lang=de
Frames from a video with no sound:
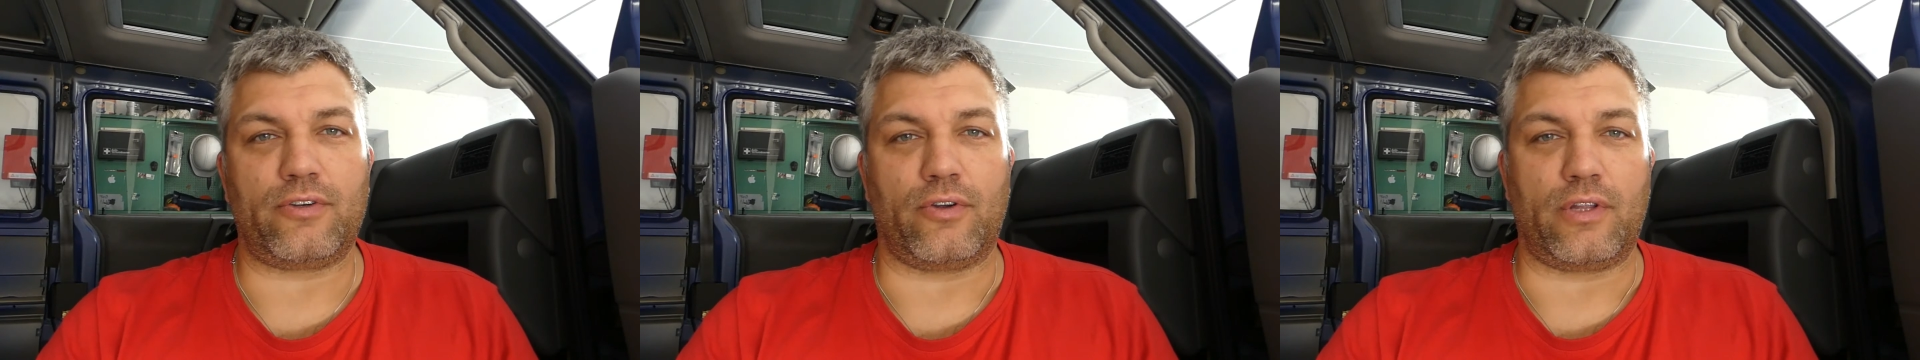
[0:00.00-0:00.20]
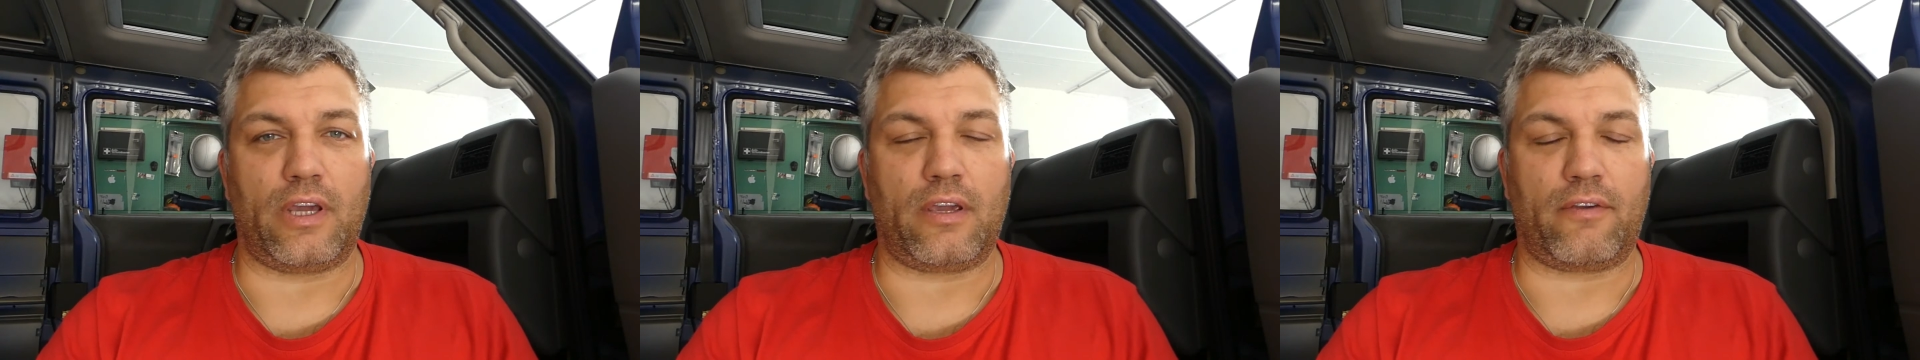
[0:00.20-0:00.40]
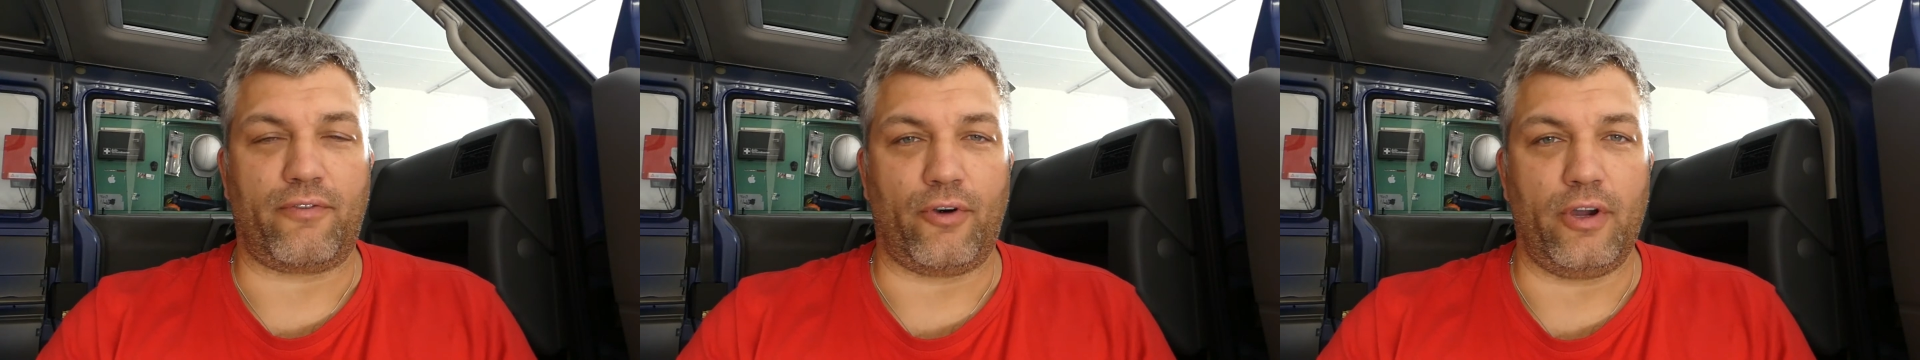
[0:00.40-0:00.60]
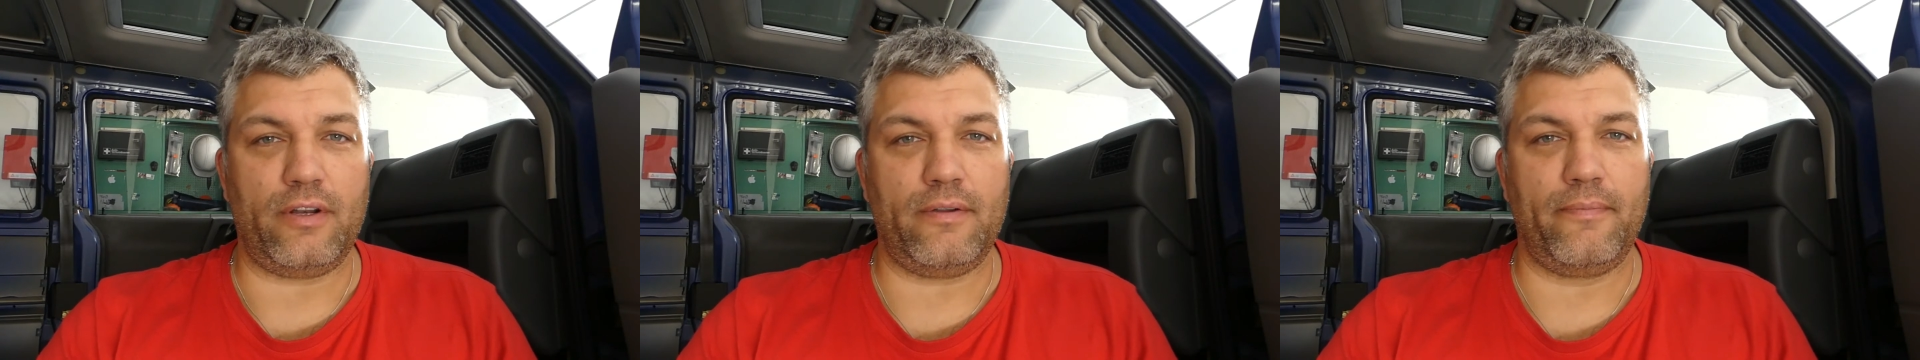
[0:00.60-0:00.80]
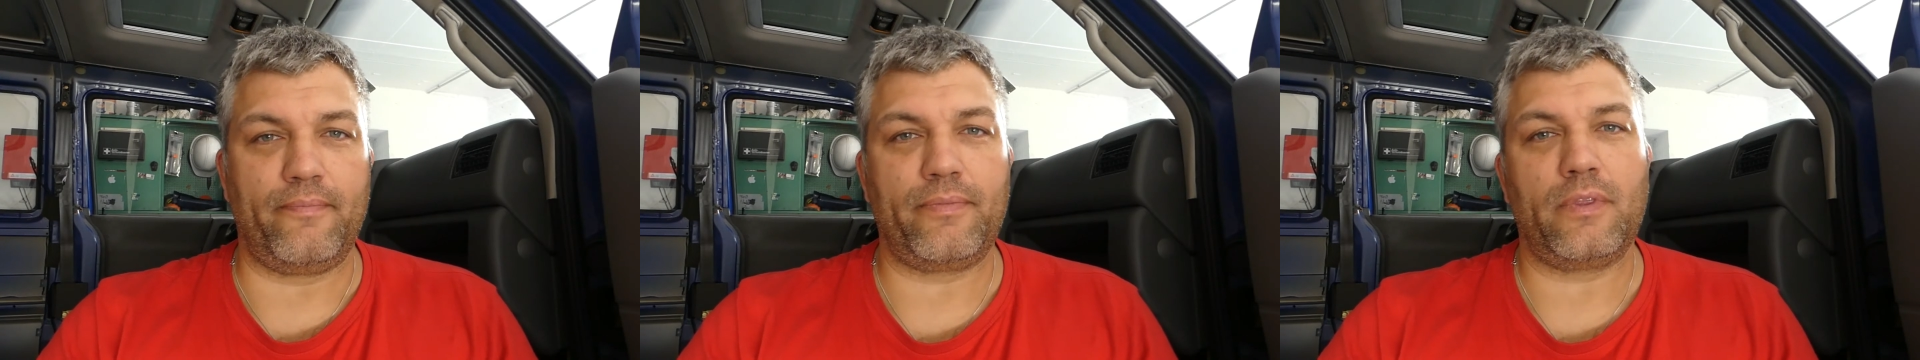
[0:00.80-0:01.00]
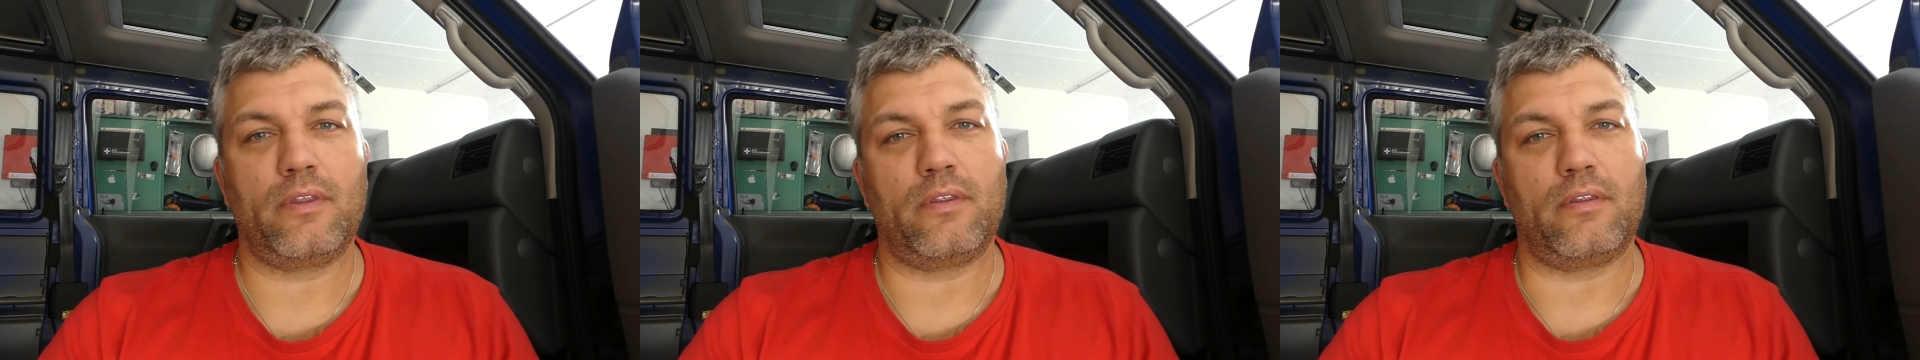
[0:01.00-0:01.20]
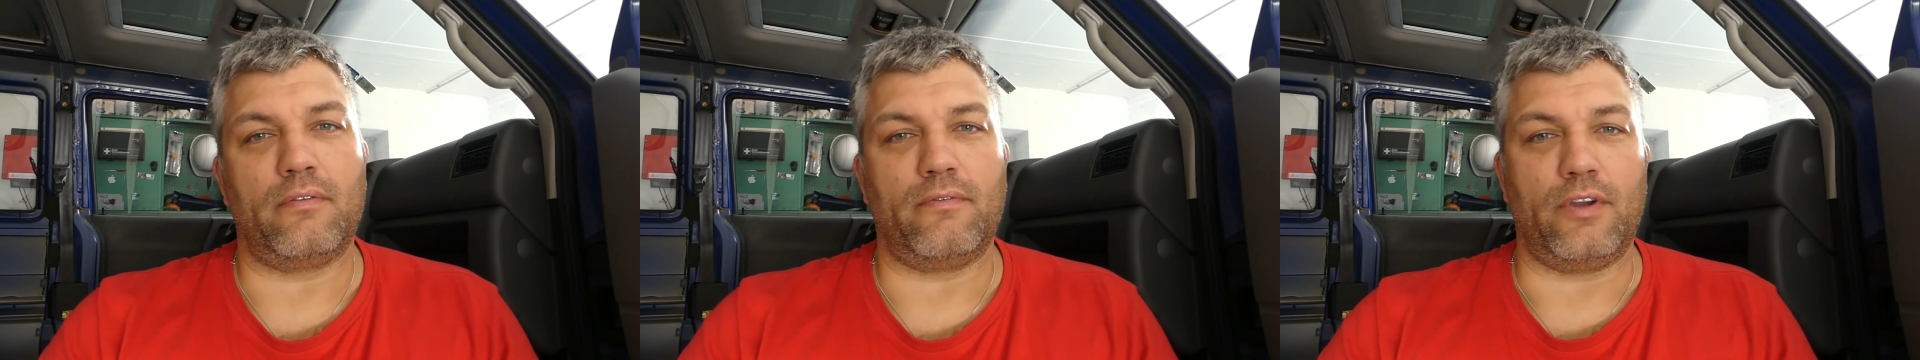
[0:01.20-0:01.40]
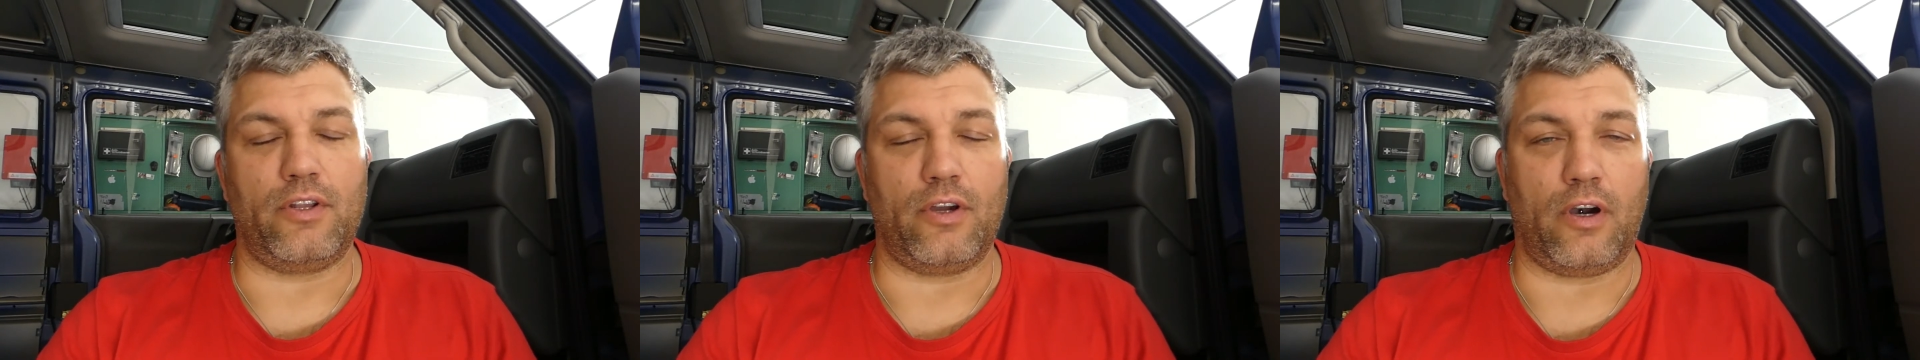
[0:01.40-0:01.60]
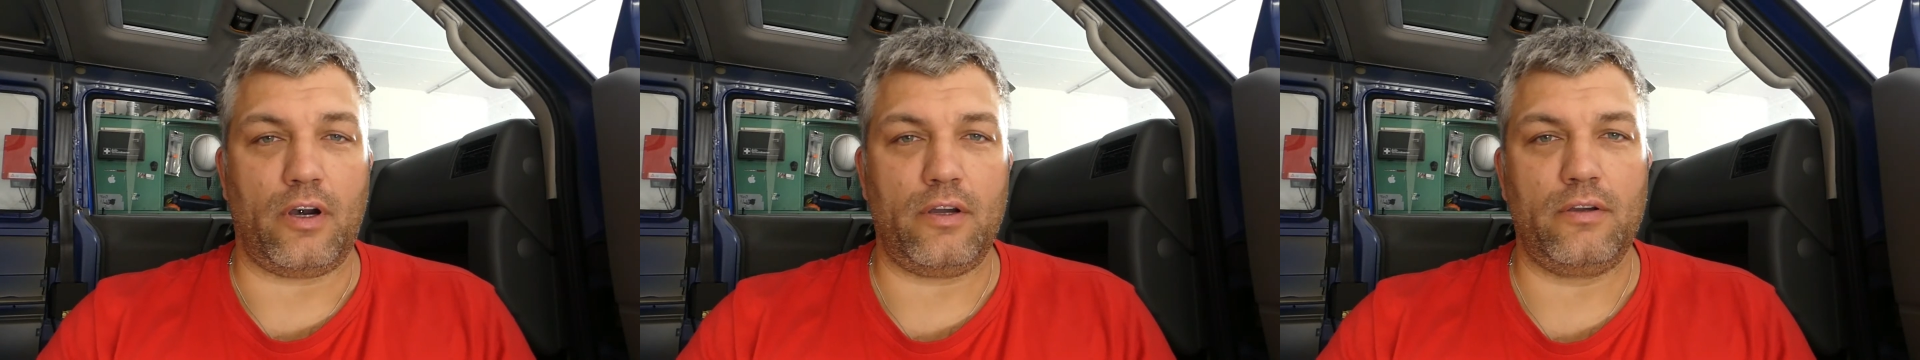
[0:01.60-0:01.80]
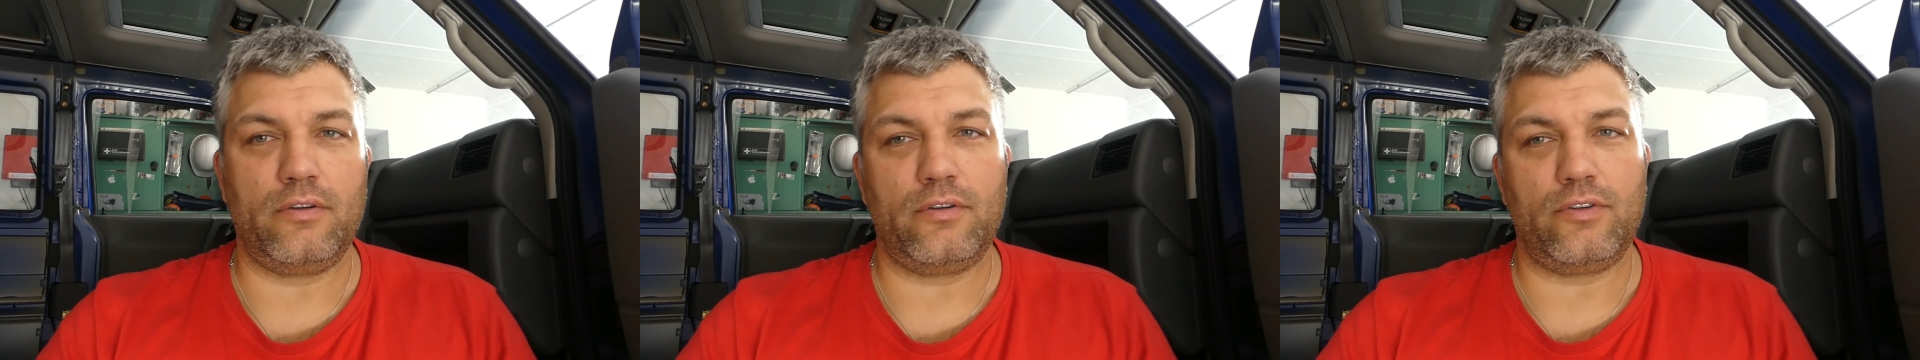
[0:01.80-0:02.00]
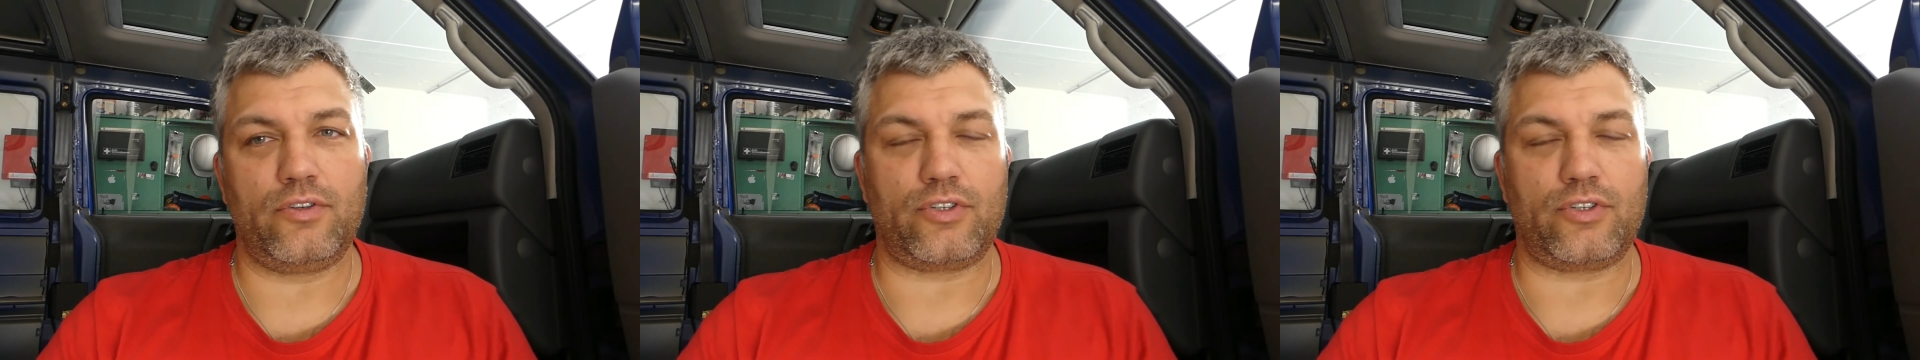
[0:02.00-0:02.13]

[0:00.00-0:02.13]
es hat euch gefallen. Wenn ja,